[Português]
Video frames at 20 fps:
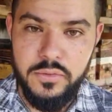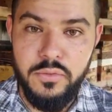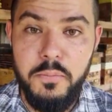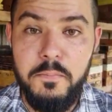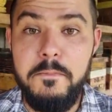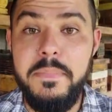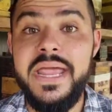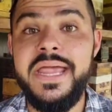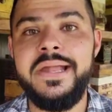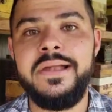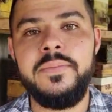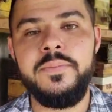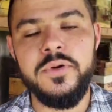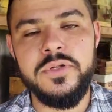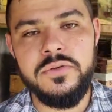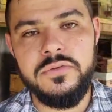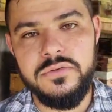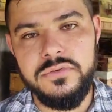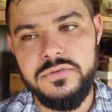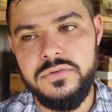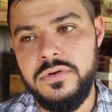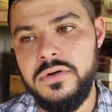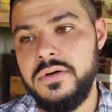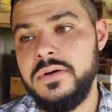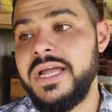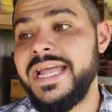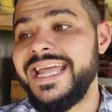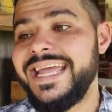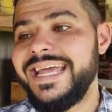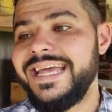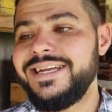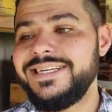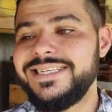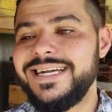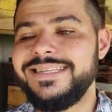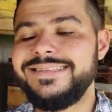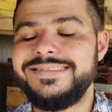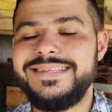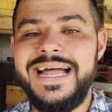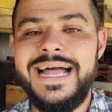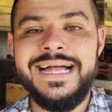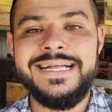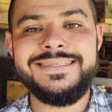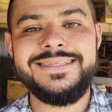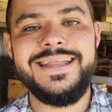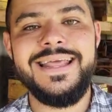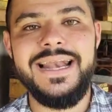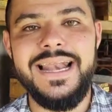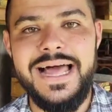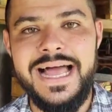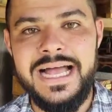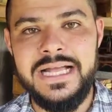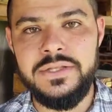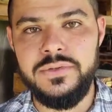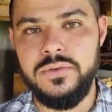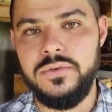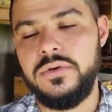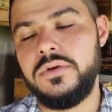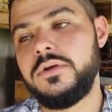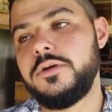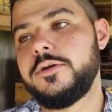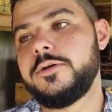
o meliponicultor, ele já está atrelado,